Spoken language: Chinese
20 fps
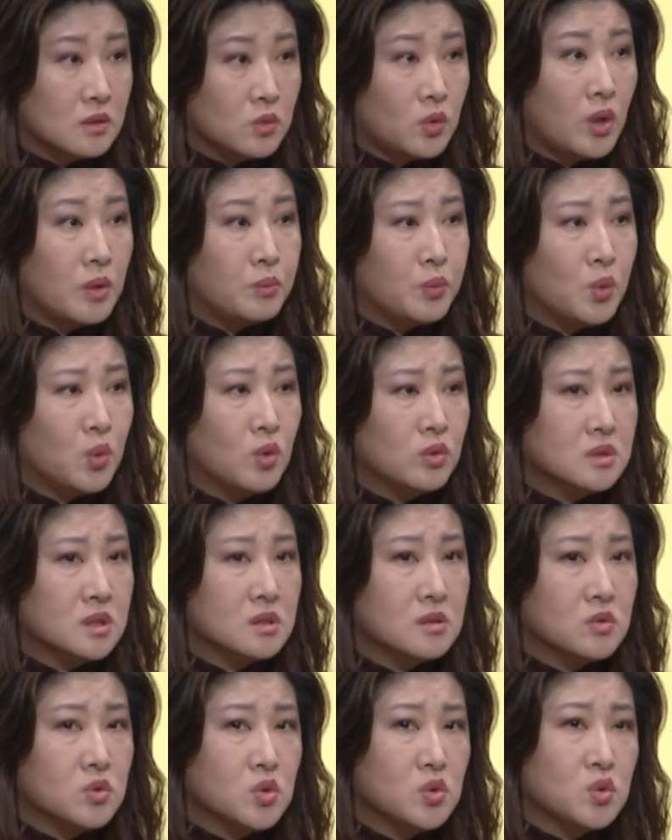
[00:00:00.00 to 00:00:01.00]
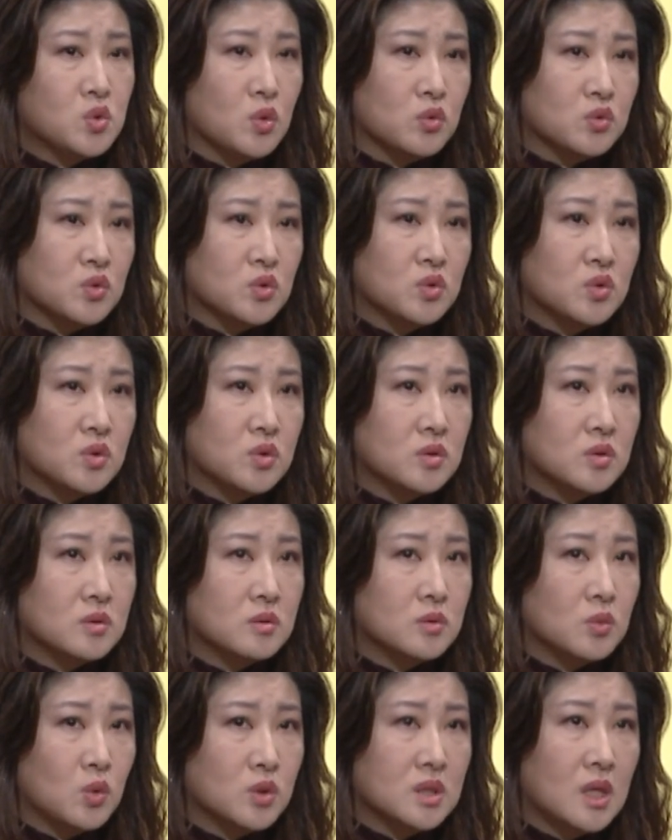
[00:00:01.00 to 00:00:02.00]
对。不过这种就
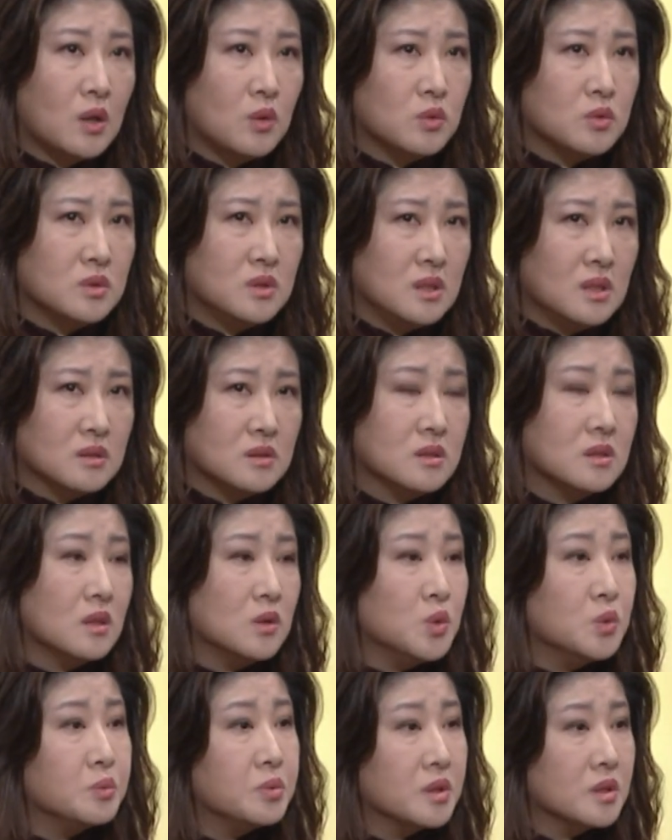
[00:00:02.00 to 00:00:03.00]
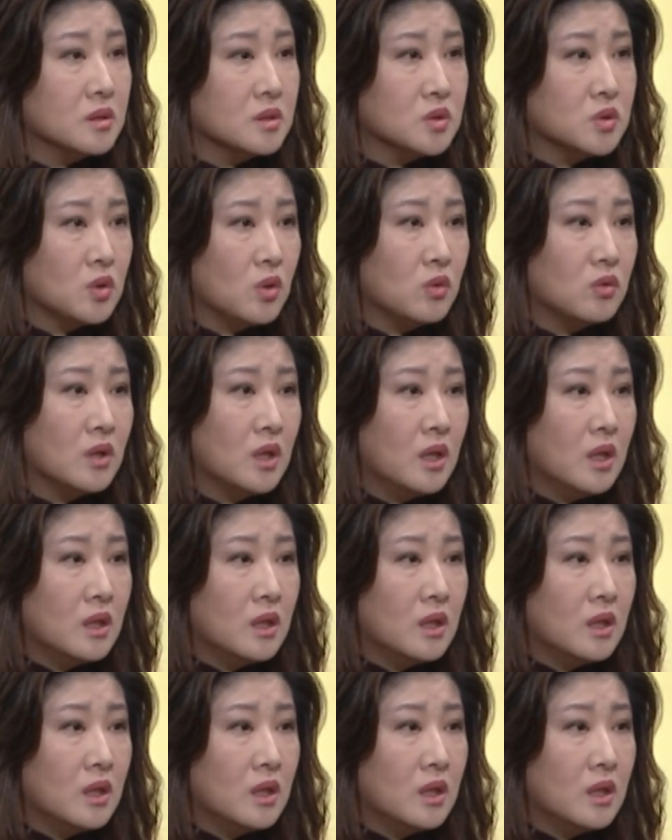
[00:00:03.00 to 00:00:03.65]
是我想也是可遇不可求，